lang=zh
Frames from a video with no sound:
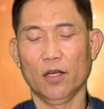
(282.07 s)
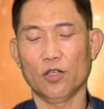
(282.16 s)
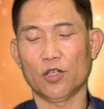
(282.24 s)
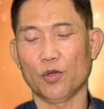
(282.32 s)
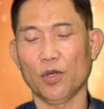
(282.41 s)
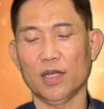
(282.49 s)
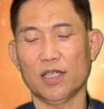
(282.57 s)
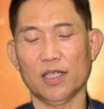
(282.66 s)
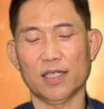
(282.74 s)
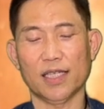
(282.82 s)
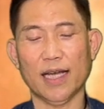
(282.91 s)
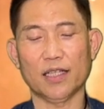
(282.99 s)
守约是
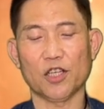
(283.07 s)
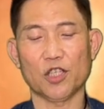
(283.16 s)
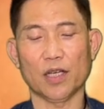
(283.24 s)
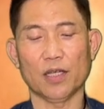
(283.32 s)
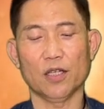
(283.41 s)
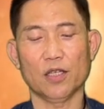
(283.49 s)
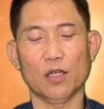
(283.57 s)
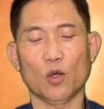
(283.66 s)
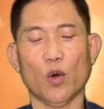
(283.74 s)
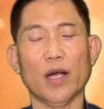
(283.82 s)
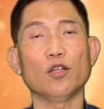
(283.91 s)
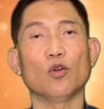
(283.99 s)
慈爱的神，是
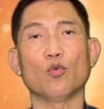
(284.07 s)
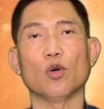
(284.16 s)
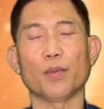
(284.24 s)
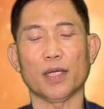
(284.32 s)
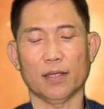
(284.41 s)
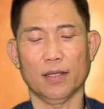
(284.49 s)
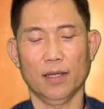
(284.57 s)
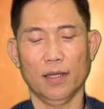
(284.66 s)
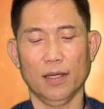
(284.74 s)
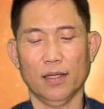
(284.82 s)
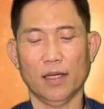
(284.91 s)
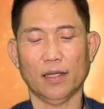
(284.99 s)
宽容我们，
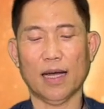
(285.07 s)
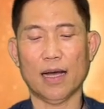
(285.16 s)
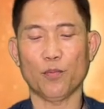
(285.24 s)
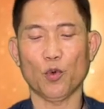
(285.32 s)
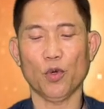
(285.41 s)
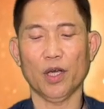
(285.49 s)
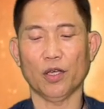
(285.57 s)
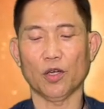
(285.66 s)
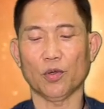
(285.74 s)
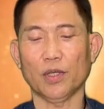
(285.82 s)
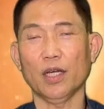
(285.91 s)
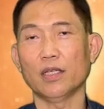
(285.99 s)
因他不愿
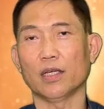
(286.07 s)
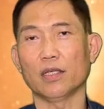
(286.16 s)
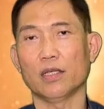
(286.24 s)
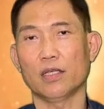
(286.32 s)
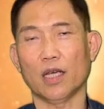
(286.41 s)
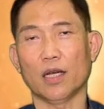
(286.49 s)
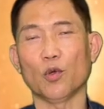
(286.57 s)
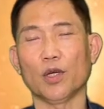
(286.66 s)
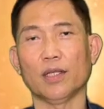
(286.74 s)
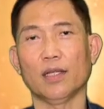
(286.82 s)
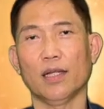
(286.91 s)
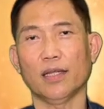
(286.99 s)
有一人沉
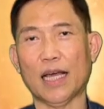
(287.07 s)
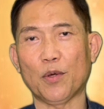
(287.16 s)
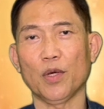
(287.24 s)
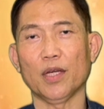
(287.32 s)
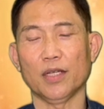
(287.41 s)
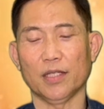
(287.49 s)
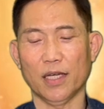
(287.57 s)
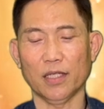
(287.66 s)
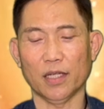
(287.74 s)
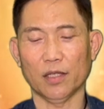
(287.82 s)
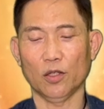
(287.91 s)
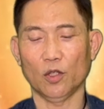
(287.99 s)
沦，乃愿人
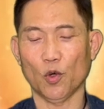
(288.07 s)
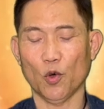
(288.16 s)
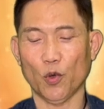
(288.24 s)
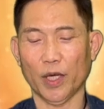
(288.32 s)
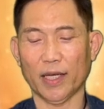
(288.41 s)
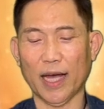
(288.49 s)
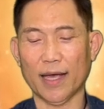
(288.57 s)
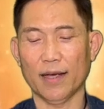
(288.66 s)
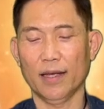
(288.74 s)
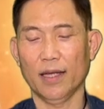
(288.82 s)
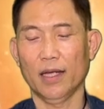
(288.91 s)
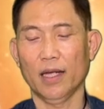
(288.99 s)
人都悔改。
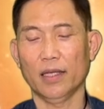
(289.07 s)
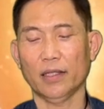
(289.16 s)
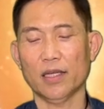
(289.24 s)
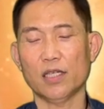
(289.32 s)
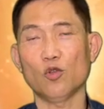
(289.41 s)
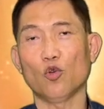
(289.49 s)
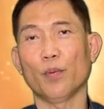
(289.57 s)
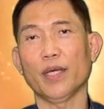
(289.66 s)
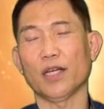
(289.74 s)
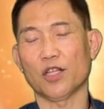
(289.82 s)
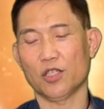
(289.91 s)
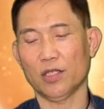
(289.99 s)
但是我们
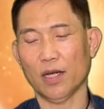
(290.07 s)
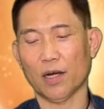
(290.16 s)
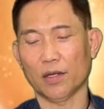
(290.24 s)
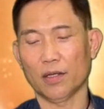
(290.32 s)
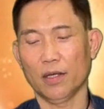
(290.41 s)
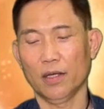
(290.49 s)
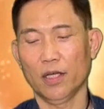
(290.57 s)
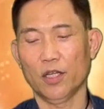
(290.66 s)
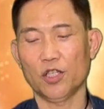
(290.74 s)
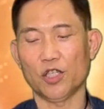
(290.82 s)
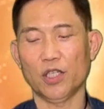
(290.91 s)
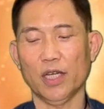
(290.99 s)
也知道，
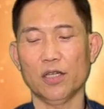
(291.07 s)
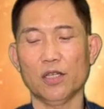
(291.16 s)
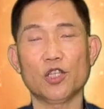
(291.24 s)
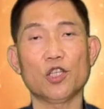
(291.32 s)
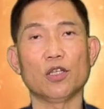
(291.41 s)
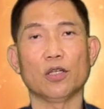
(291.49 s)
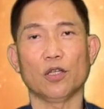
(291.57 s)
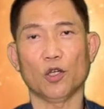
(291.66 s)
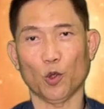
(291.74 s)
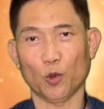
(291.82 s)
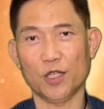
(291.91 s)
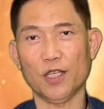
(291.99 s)
时间是
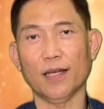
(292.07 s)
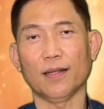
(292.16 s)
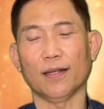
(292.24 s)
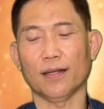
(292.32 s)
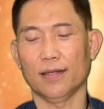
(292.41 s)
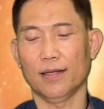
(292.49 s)
有限的，